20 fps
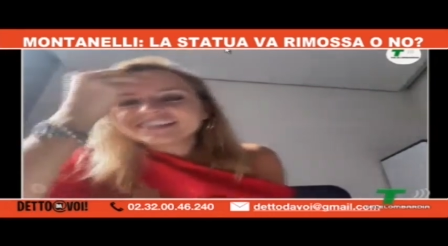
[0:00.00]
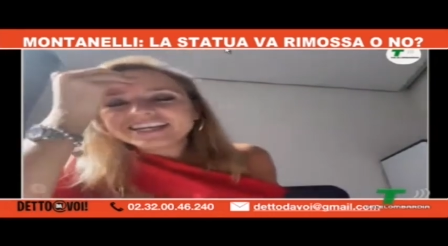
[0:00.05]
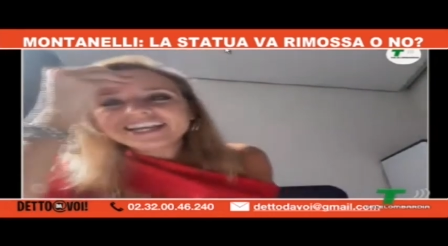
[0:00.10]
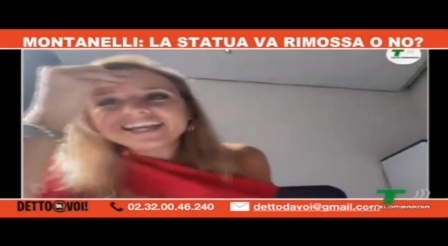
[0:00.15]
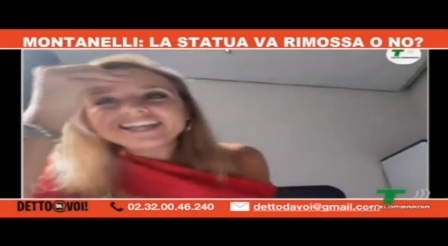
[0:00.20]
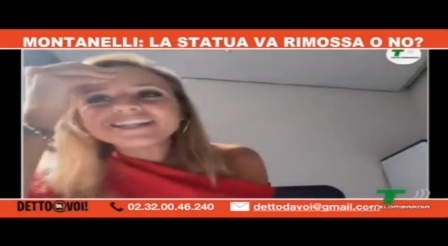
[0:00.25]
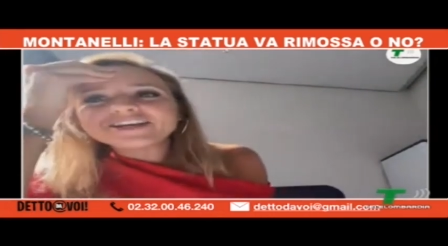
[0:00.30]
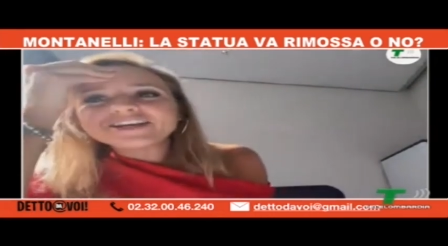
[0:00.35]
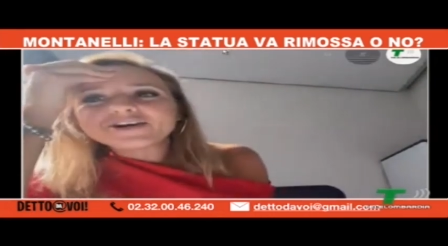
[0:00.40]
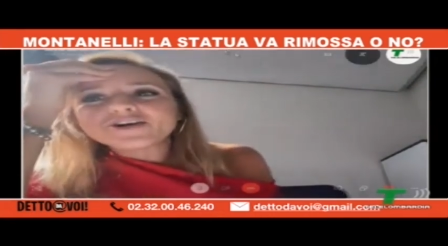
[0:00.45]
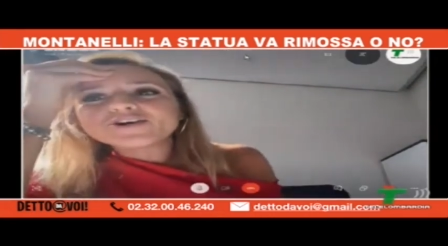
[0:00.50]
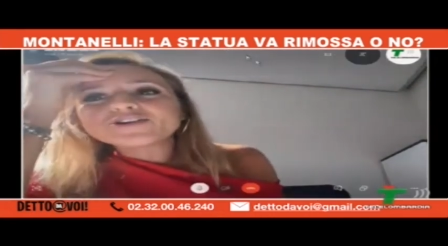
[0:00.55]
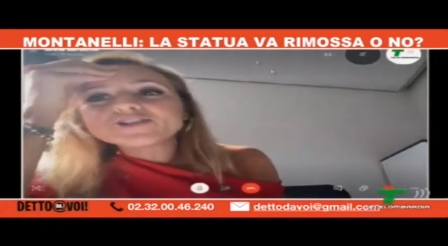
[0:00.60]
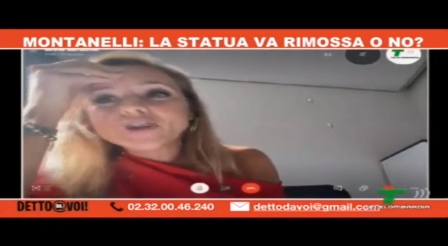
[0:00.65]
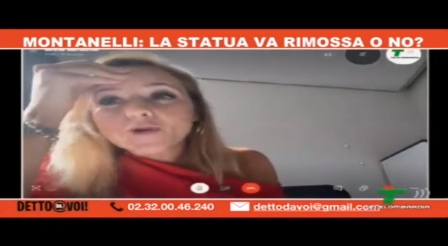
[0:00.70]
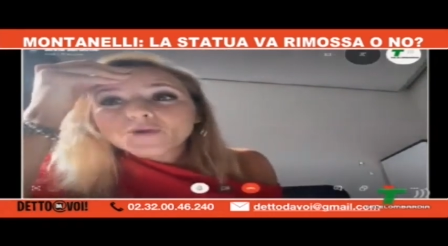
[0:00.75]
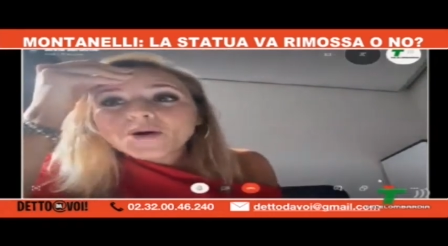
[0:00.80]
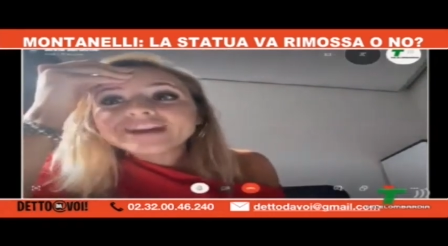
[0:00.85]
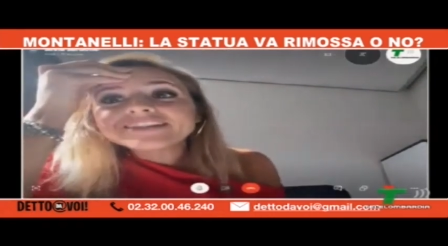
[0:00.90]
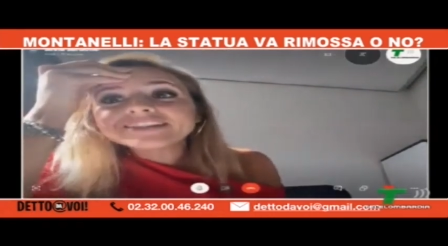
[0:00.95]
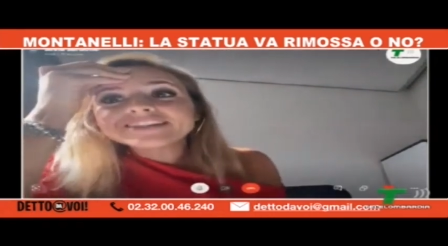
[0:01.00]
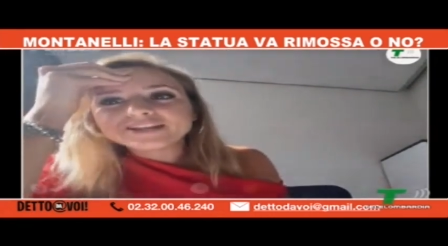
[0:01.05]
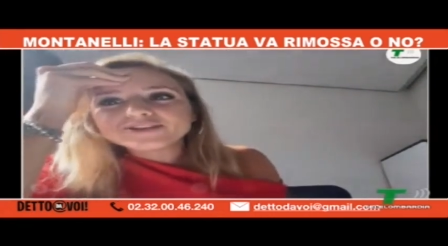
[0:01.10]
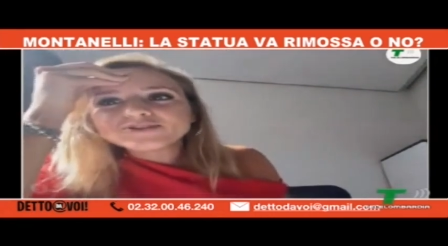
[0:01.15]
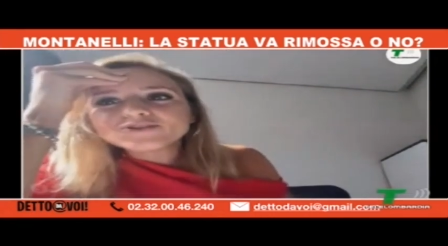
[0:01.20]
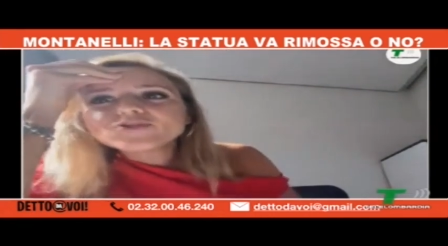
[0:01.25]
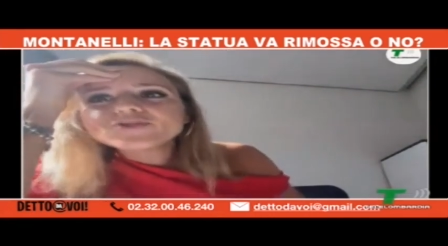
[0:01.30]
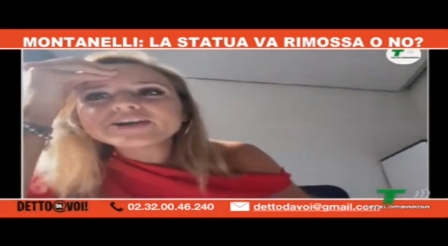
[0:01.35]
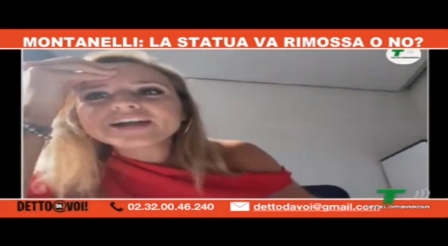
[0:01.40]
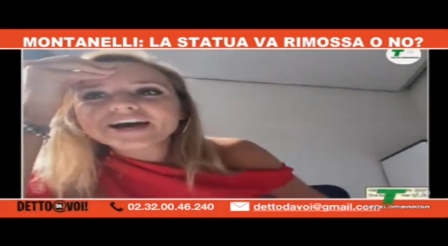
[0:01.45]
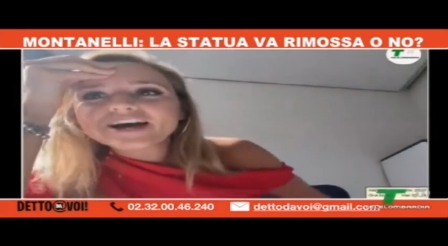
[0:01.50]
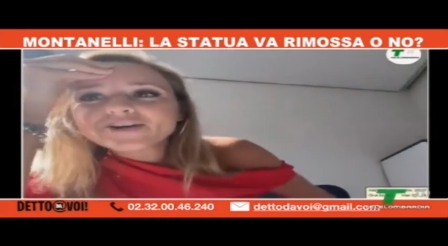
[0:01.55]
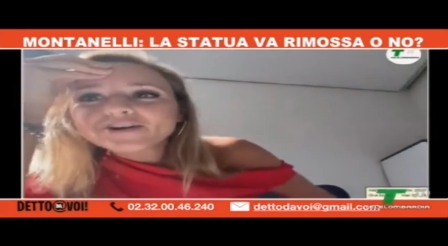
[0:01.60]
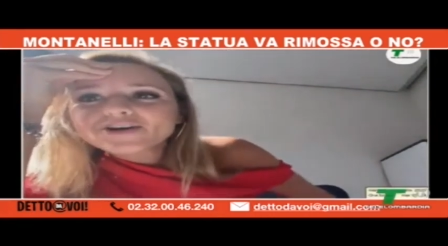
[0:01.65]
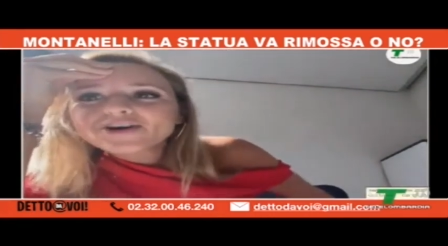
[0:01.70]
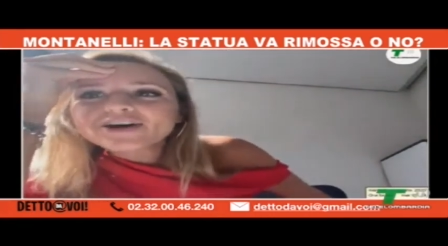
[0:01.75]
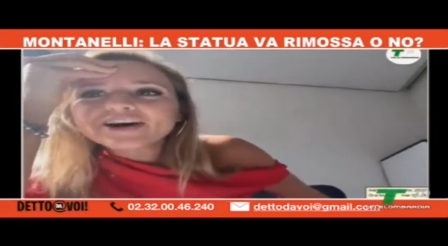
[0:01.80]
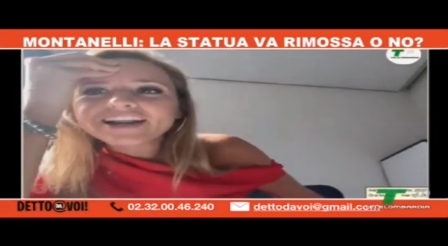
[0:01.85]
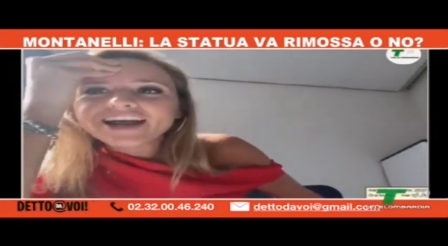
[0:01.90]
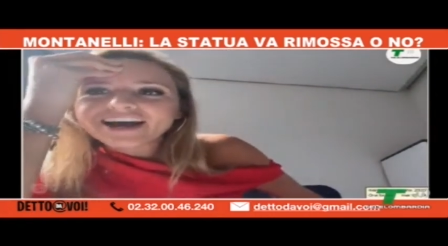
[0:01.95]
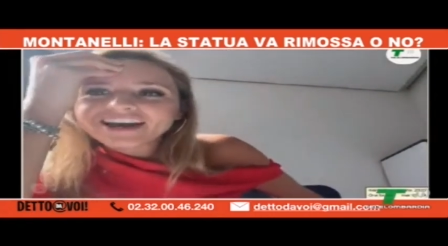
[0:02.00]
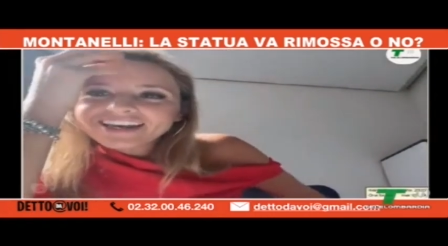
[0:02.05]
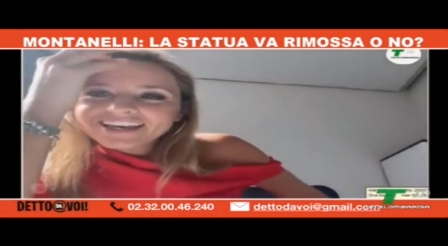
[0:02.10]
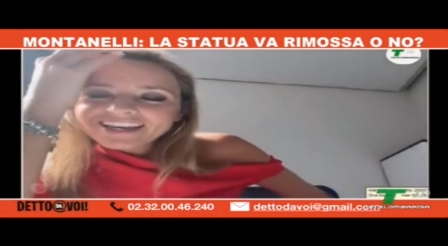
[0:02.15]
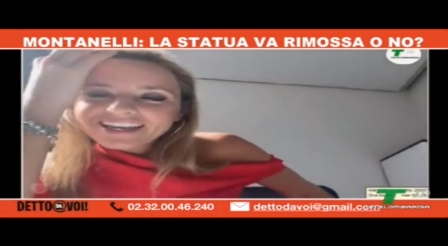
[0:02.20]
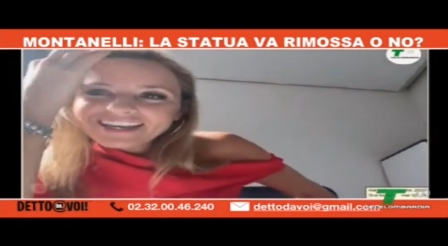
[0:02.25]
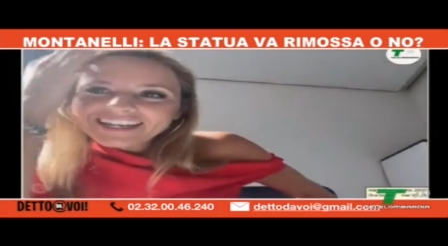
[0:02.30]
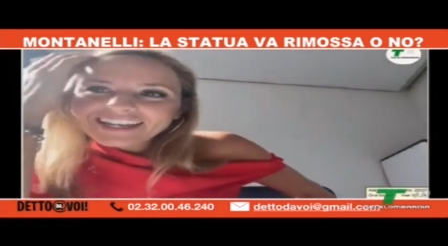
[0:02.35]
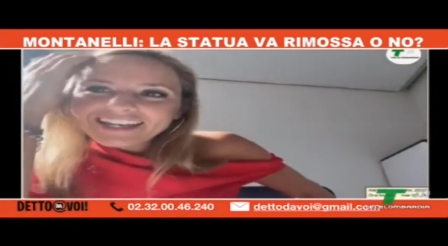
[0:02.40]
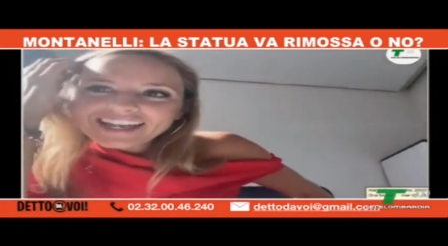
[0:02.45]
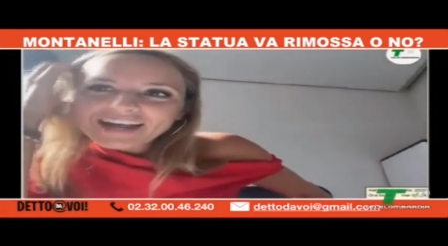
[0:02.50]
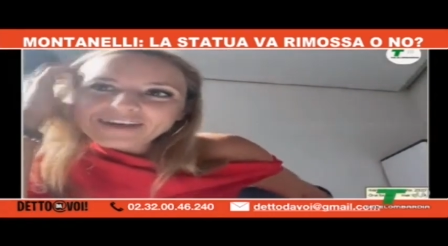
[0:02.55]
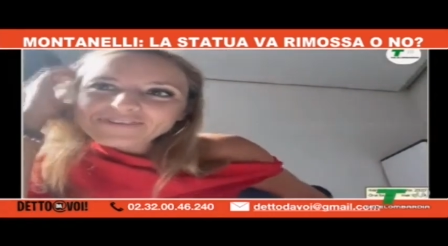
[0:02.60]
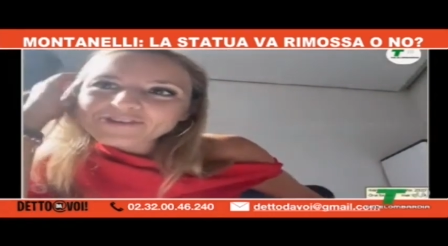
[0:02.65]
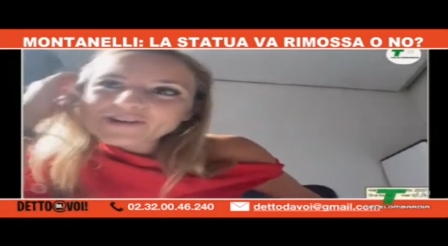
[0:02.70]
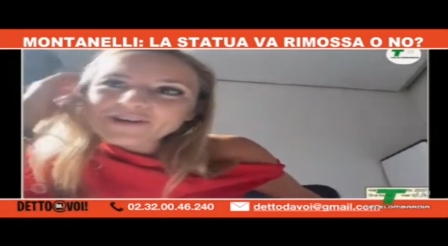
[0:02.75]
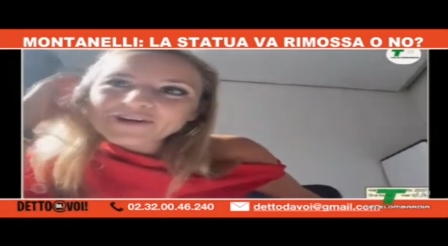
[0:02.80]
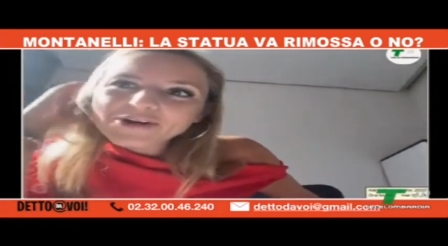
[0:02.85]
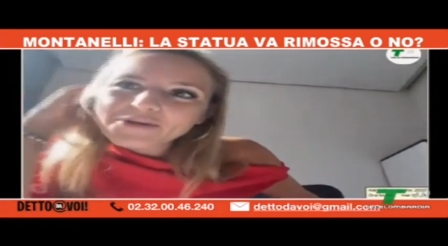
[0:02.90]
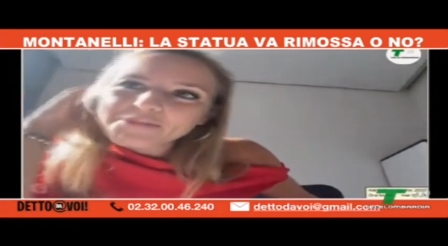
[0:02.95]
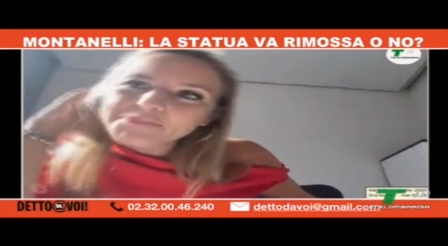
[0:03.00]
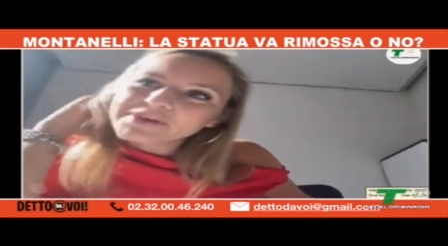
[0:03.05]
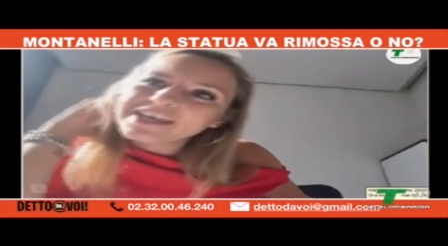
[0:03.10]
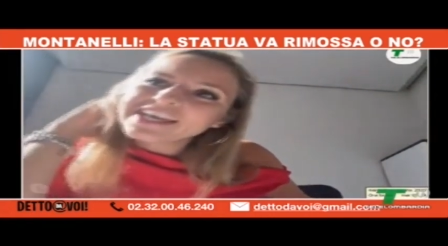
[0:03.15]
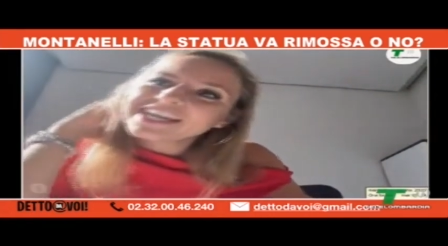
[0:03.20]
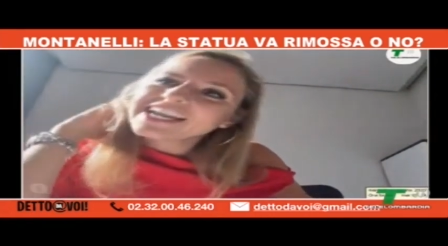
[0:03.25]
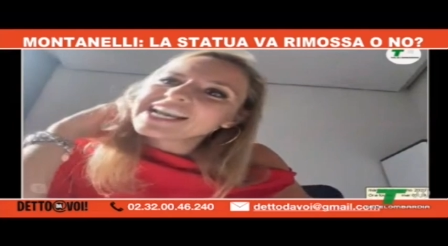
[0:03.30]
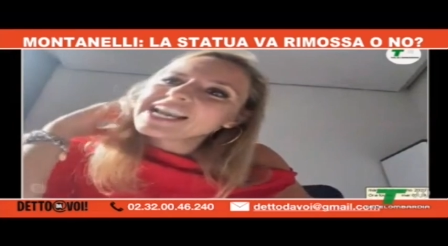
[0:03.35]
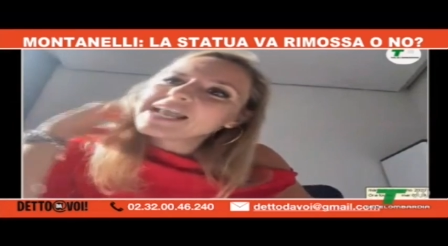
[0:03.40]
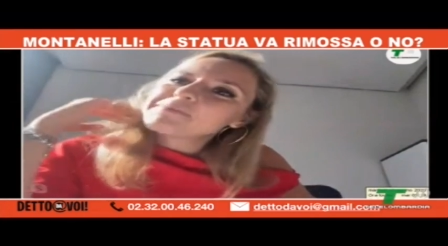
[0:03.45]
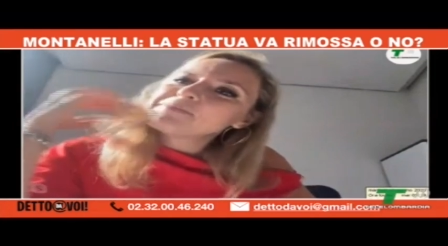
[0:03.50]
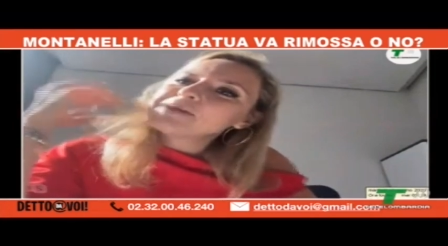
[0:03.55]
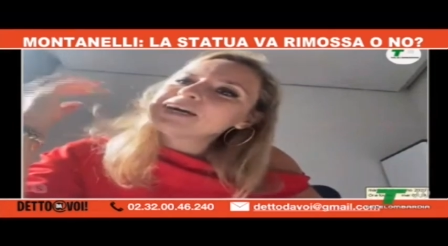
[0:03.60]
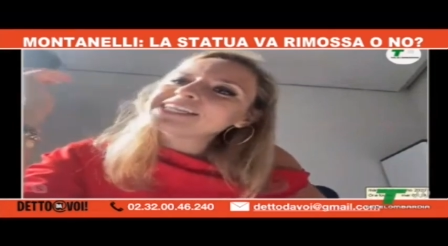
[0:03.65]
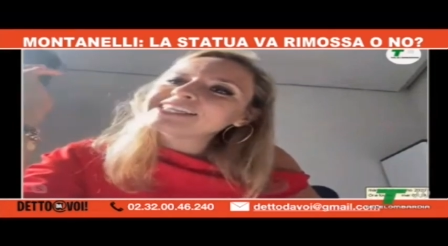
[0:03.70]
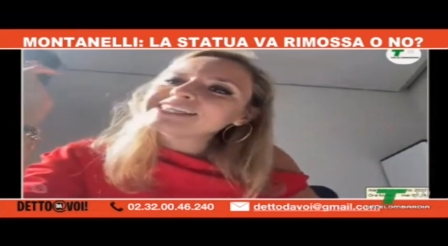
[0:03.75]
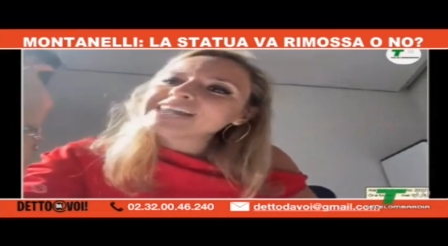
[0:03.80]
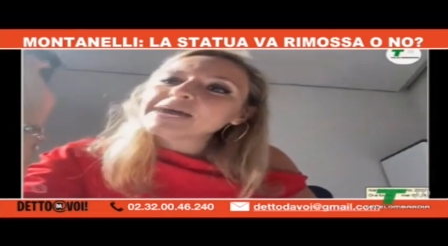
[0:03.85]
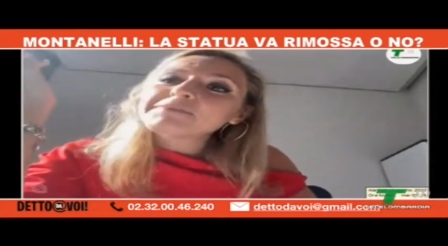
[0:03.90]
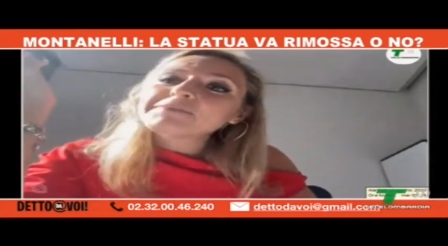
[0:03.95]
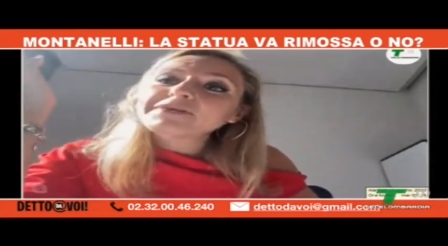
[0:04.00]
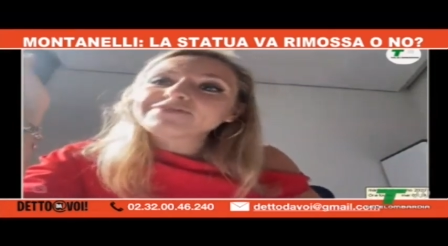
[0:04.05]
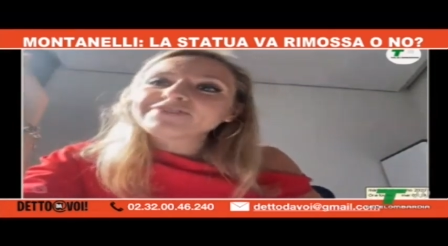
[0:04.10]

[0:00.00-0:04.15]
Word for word: ti rendi conto quanto è dura ancora il lavoro per la parità,